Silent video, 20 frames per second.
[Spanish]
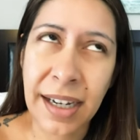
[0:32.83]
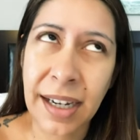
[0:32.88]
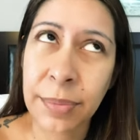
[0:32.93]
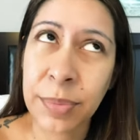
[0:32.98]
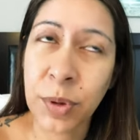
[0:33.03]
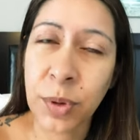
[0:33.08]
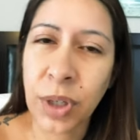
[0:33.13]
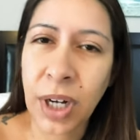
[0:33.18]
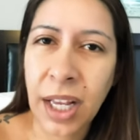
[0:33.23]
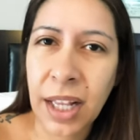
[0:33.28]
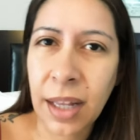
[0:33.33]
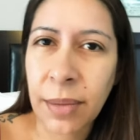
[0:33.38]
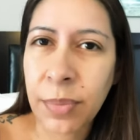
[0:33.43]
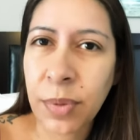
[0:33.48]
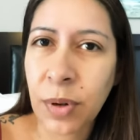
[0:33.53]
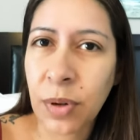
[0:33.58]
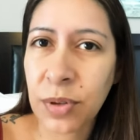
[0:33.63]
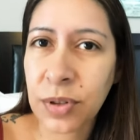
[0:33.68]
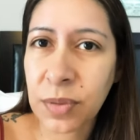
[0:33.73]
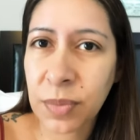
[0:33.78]
capturada
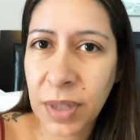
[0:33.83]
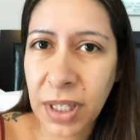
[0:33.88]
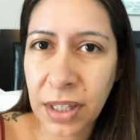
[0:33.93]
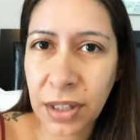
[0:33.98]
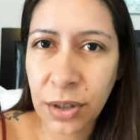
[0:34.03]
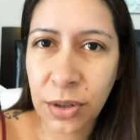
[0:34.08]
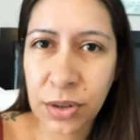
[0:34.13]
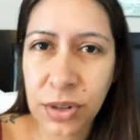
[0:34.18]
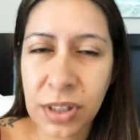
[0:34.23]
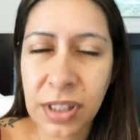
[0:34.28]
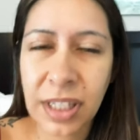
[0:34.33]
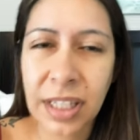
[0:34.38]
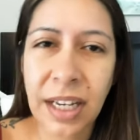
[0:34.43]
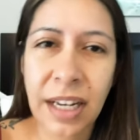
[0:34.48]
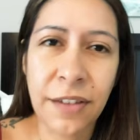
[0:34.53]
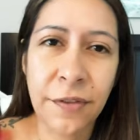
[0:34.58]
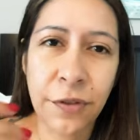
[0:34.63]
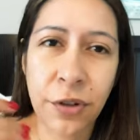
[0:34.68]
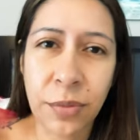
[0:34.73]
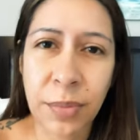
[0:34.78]
por los medios y la
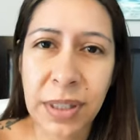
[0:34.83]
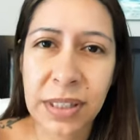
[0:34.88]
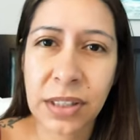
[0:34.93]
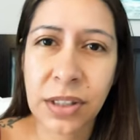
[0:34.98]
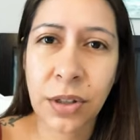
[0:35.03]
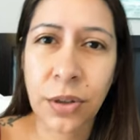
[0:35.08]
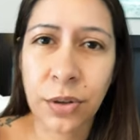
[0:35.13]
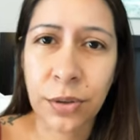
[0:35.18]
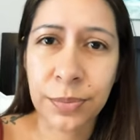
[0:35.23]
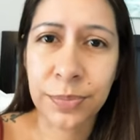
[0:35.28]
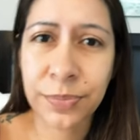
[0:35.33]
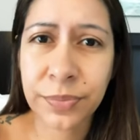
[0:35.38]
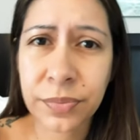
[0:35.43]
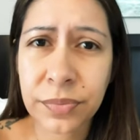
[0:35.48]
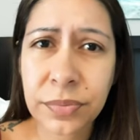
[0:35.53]
información.